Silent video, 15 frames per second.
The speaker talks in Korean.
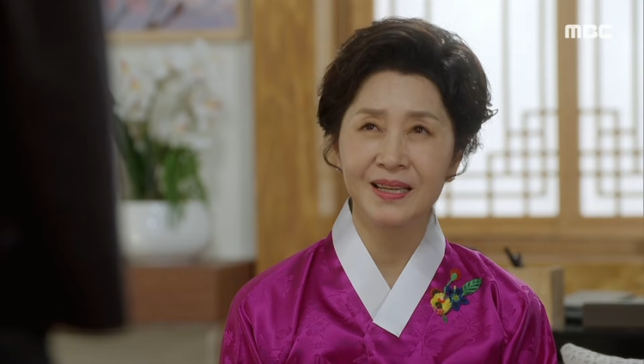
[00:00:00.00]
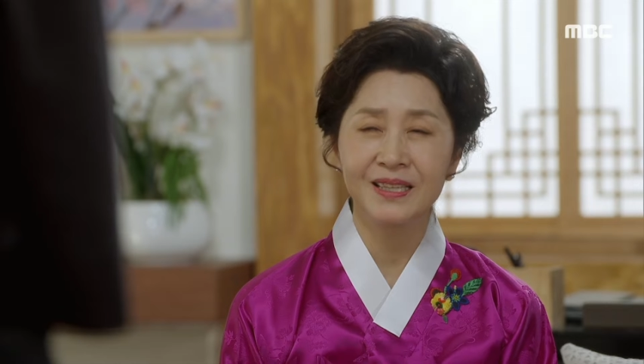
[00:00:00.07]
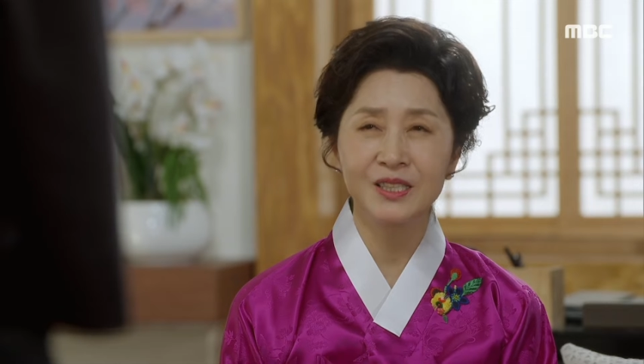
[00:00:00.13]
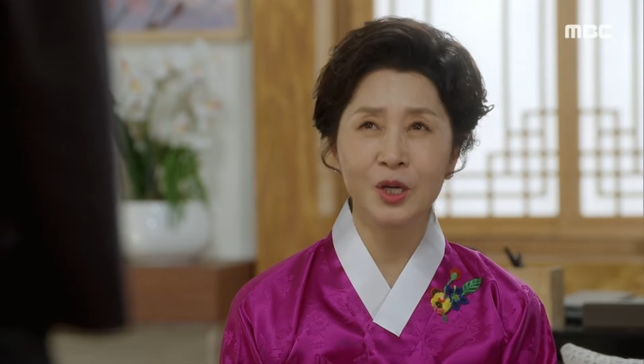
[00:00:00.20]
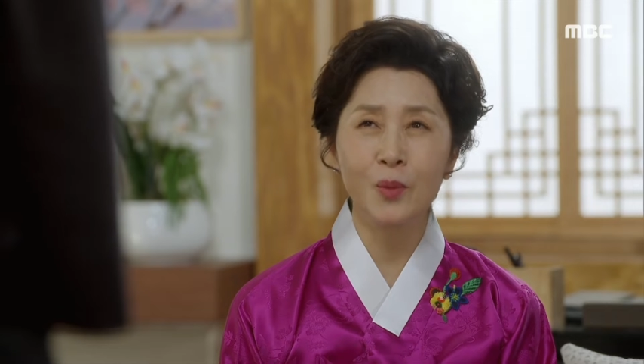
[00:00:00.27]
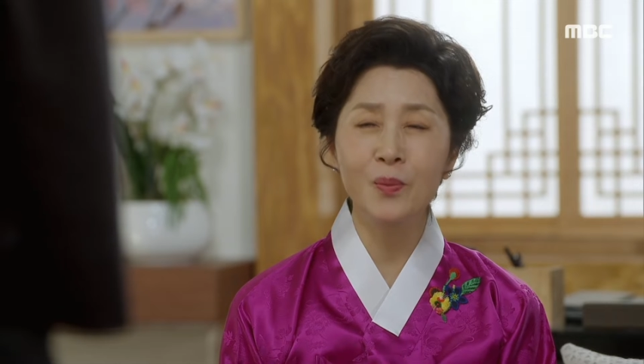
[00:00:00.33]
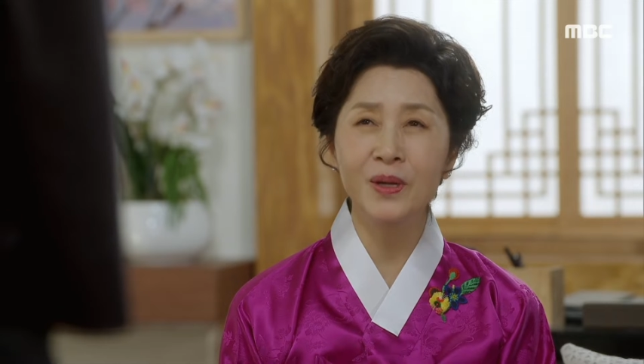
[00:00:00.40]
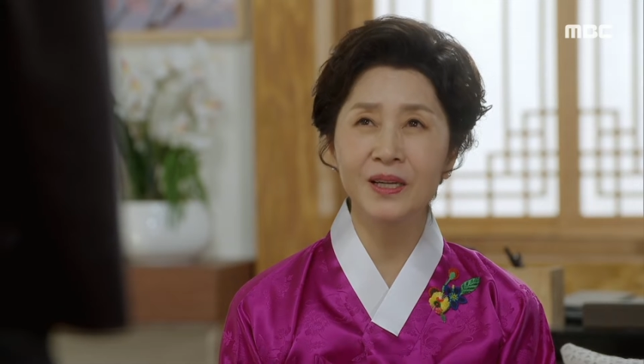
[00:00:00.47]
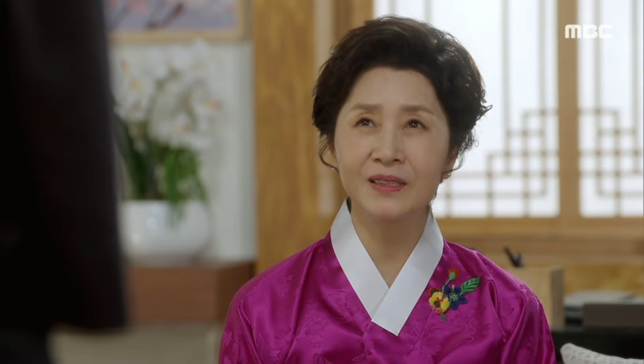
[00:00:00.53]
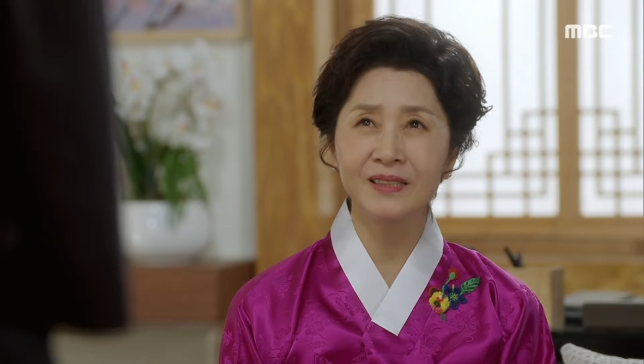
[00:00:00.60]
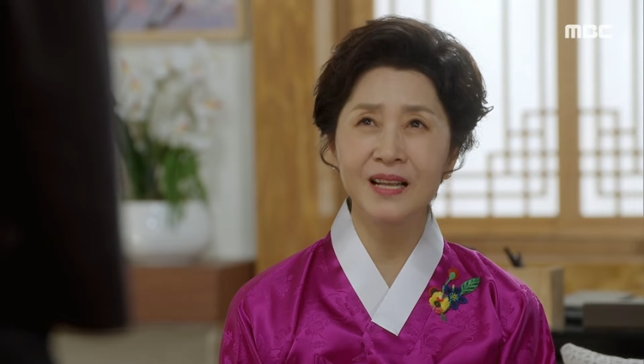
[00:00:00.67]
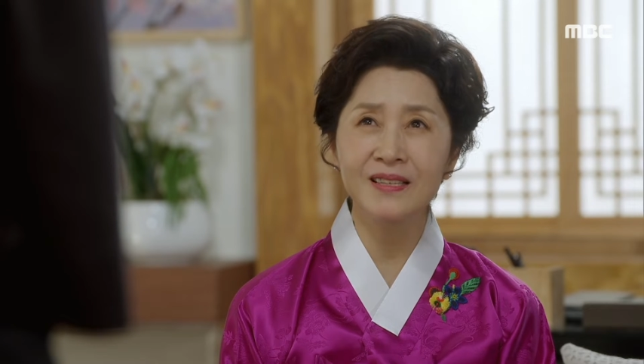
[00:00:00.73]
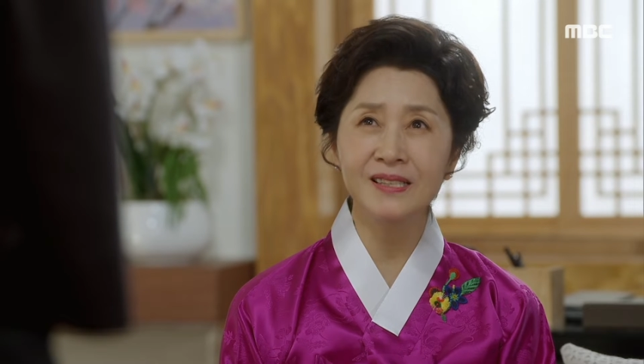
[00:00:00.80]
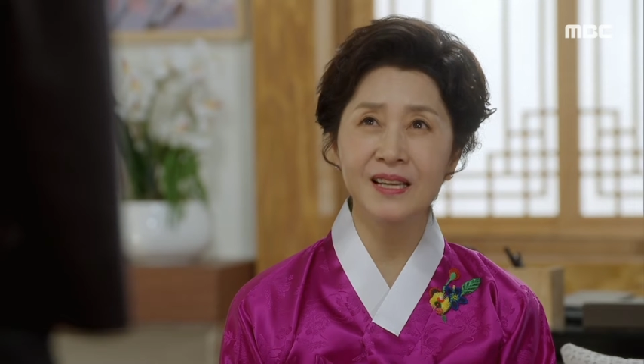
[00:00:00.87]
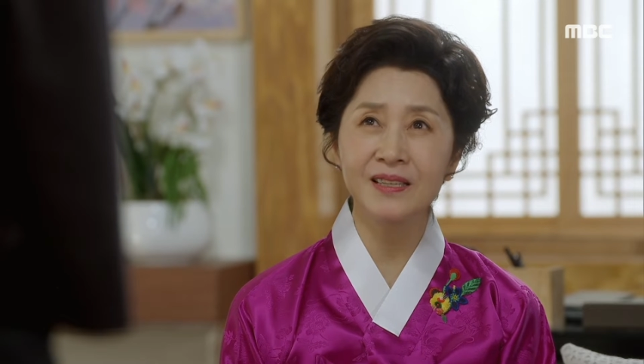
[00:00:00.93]
이제 엄마랑
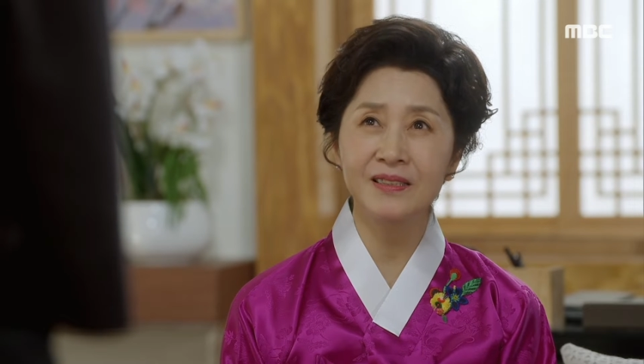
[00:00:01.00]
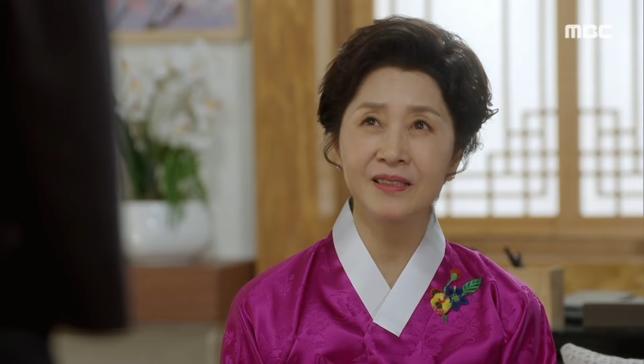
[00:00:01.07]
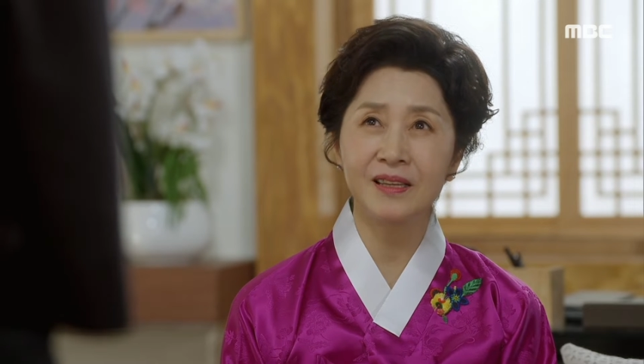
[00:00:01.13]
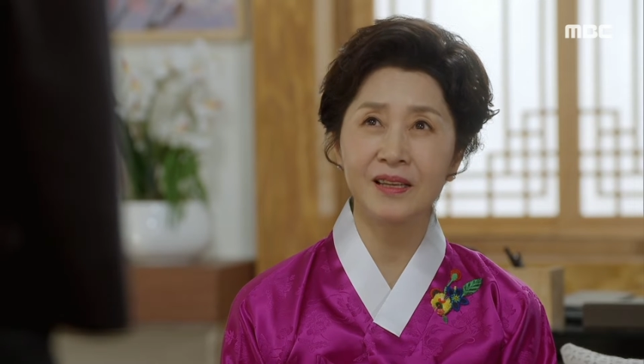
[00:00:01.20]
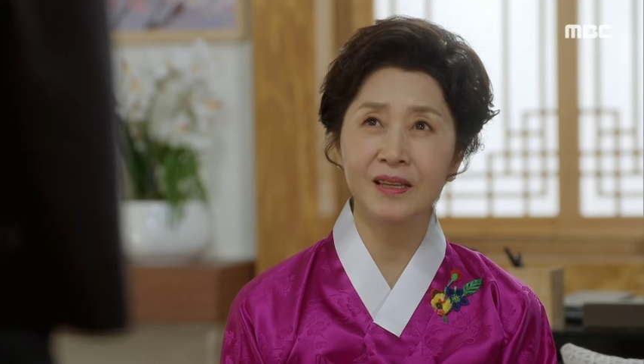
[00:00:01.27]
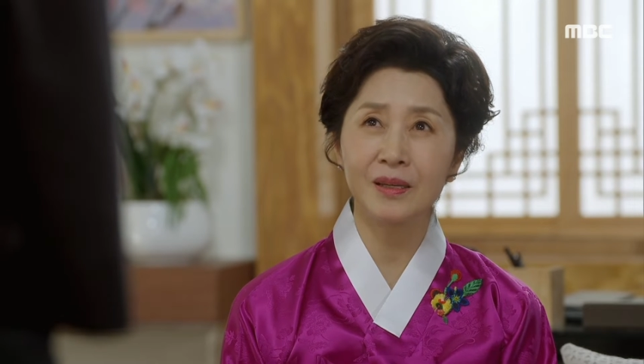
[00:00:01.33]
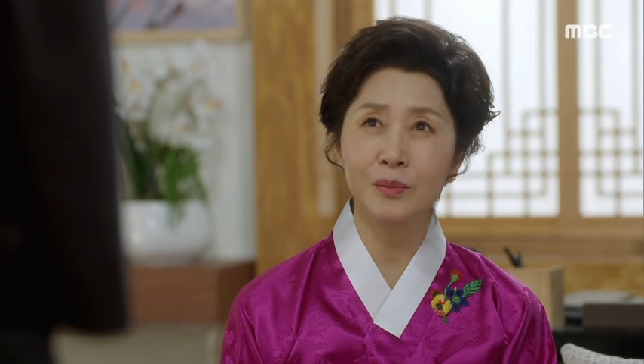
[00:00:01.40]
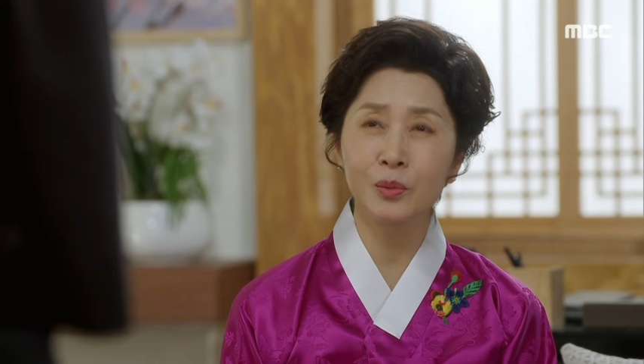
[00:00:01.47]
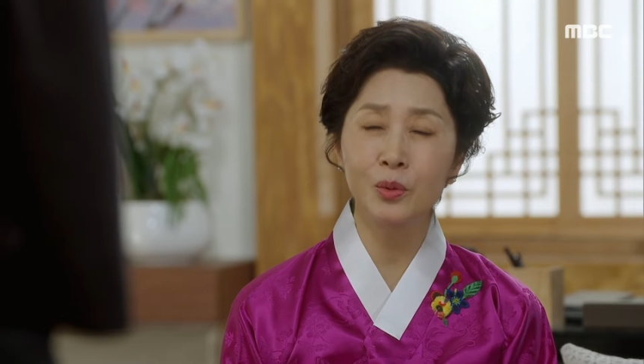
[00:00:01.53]
딸 사이인데